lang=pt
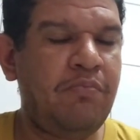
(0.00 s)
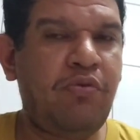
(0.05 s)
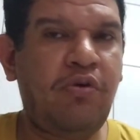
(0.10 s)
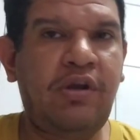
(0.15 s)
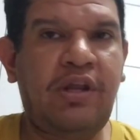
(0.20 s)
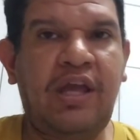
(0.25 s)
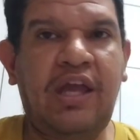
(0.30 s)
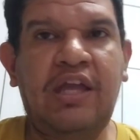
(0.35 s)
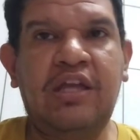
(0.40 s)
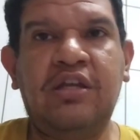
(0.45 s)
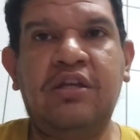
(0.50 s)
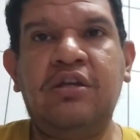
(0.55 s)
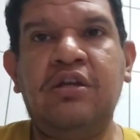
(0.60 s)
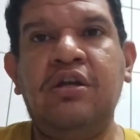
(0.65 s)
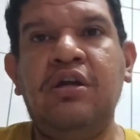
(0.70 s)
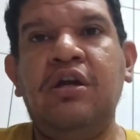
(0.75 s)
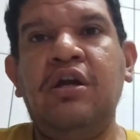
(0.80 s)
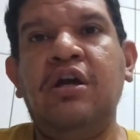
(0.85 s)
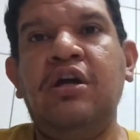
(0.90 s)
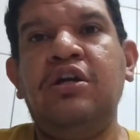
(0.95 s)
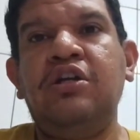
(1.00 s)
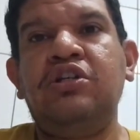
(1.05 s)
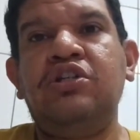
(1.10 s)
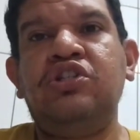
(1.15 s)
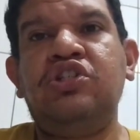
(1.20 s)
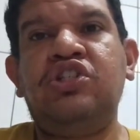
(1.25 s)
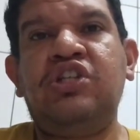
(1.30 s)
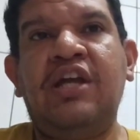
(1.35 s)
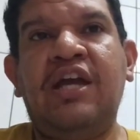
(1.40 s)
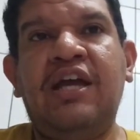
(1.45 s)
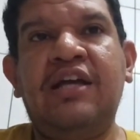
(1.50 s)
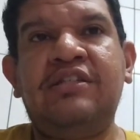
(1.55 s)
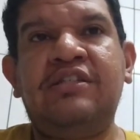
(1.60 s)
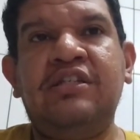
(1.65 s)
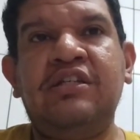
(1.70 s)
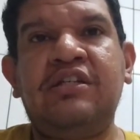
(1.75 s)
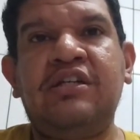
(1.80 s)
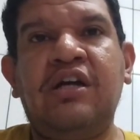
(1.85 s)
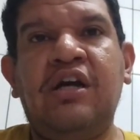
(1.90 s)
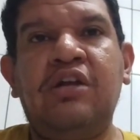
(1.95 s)
Porém,
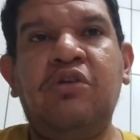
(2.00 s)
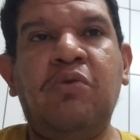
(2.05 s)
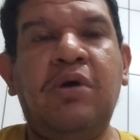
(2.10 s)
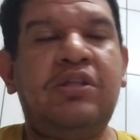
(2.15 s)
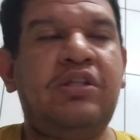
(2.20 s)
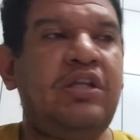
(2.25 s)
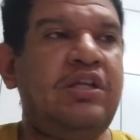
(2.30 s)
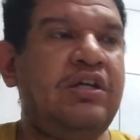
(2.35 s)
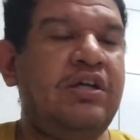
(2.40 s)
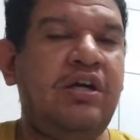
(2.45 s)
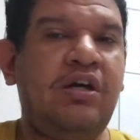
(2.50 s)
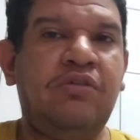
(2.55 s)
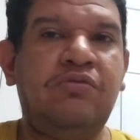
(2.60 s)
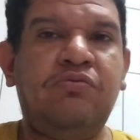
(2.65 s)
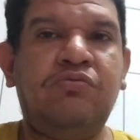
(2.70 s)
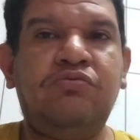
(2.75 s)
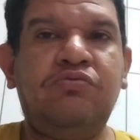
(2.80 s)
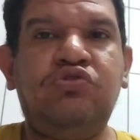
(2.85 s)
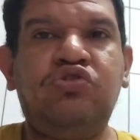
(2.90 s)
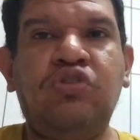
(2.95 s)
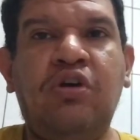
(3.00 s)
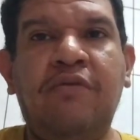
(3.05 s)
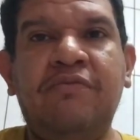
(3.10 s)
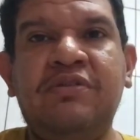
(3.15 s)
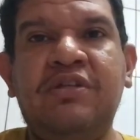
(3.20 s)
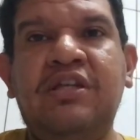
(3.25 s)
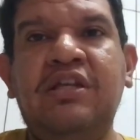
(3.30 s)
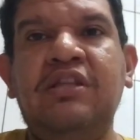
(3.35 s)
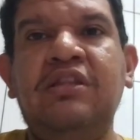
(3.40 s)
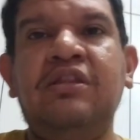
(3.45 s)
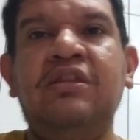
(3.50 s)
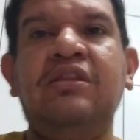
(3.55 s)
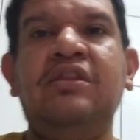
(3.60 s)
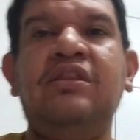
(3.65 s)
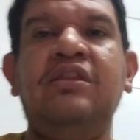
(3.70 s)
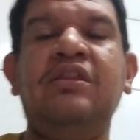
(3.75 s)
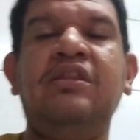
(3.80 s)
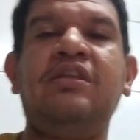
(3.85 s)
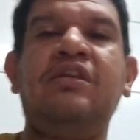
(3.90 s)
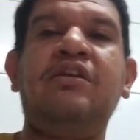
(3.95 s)
Jéssica e o Adriano, jovens
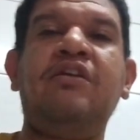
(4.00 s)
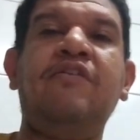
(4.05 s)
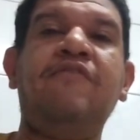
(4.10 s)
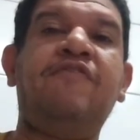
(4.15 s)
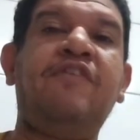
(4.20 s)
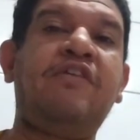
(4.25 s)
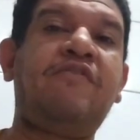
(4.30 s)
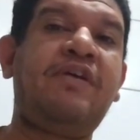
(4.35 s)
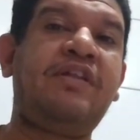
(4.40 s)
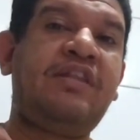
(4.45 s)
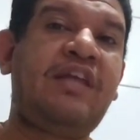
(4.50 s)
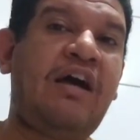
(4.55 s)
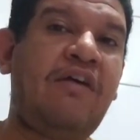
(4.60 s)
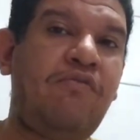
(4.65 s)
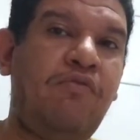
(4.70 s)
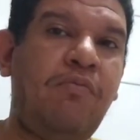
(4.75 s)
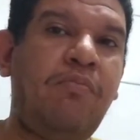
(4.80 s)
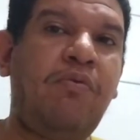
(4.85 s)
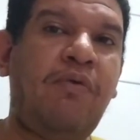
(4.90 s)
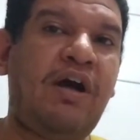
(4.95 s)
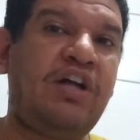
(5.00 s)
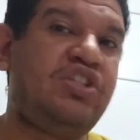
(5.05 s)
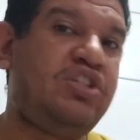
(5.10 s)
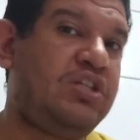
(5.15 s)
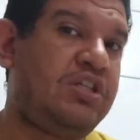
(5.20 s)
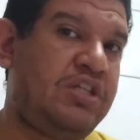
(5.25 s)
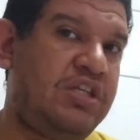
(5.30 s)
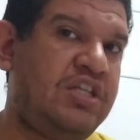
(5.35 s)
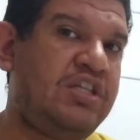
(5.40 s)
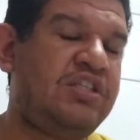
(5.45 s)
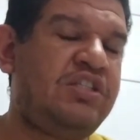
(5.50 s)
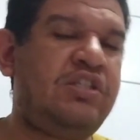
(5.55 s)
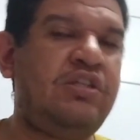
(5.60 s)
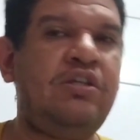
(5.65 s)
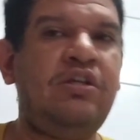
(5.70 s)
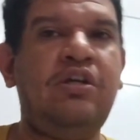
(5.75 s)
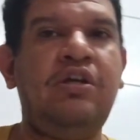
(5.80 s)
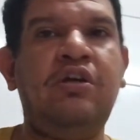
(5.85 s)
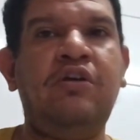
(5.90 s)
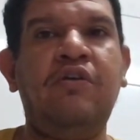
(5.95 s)
que, que frequentavam o Boate Kiss,